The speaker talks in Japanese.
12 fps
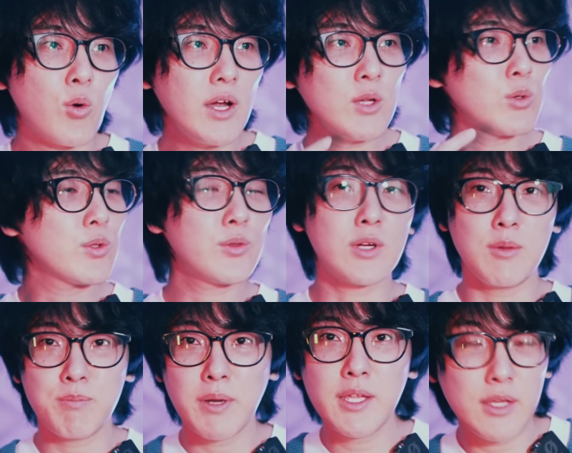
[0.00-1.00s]
怖いこととかいっ
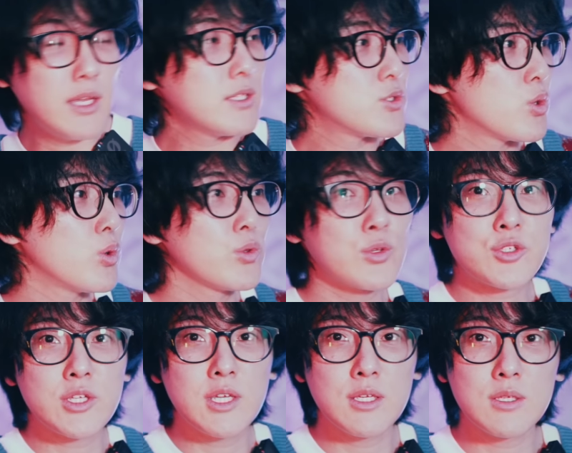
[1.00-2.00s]
ぱいね、情報とし
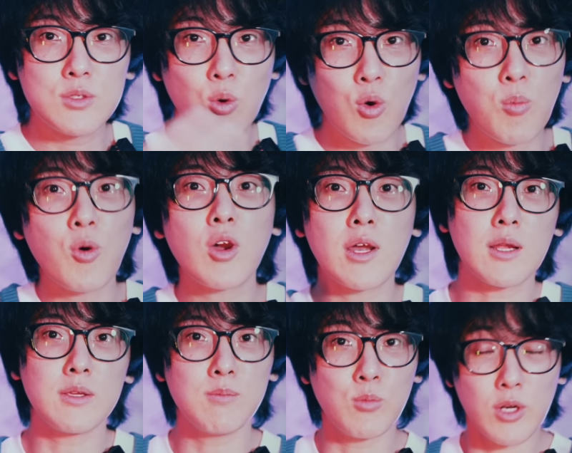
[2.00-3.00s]
て方々か
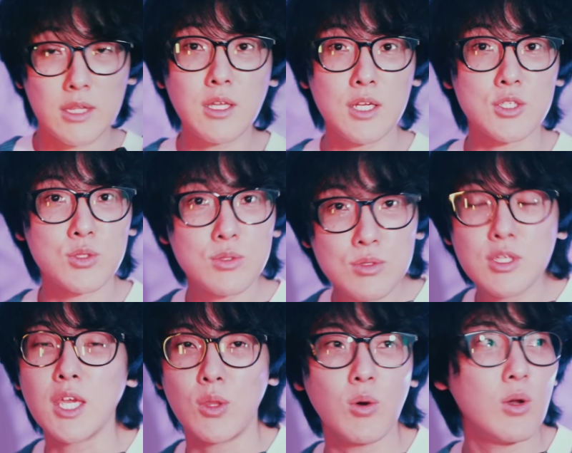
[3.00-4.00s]
らもらったりはする
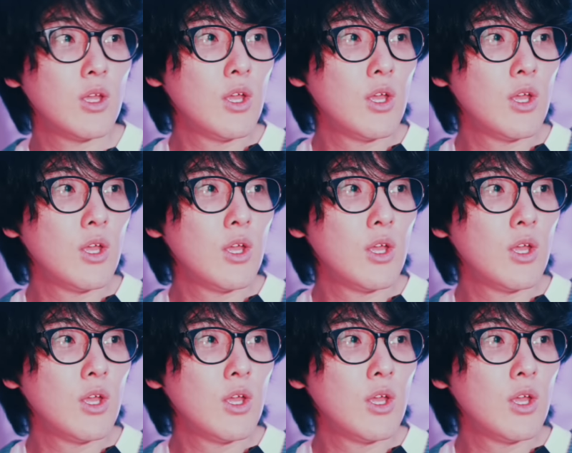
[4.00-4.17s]
けど、